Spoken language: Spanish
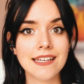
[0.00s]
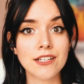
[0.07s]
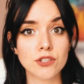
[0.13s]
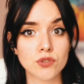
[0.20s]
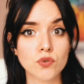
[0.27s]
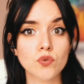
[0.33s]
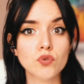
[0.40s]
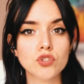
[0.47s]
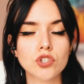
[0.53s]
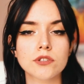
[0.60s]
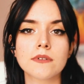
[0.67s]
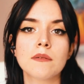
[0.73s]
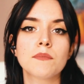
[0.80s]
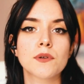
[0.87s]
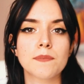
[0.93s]
y los
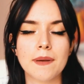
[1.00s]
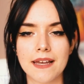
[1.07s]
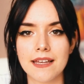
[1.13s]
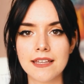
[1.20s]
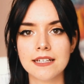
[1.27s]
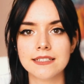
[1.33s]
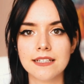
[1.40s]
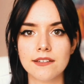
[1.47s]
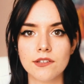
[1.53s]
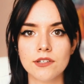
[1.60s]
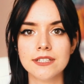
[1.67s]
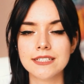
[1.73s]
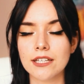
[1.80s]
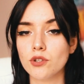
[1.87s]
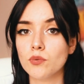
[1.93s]
cursos van por pequeñas
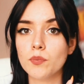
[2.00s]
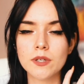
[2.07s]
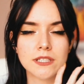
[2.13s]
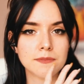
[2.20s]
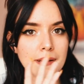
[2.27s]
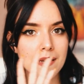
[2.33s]
secciones que tú puedes